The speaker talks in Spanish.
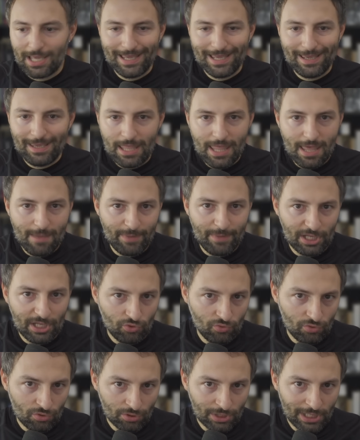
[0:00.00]
Y de
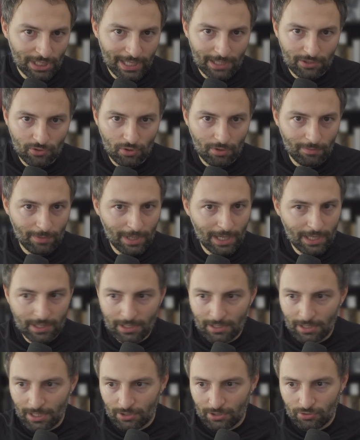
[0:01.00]
presunto nada, Joe
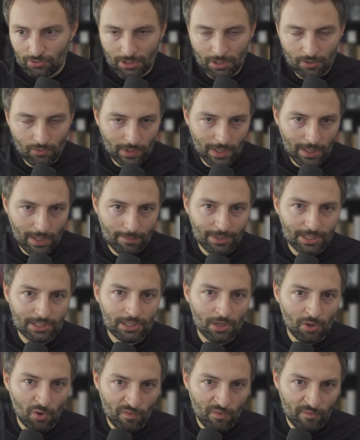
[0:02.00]
Biden ha hecho una rueda de
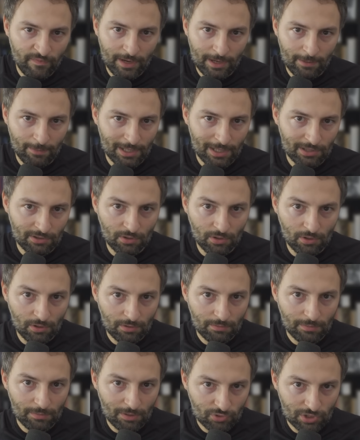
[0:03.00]
prensa
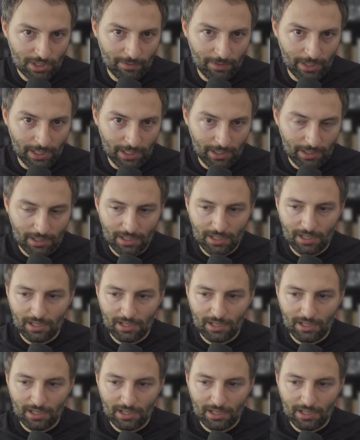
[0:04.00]
confirmándolo. Vamos a ver.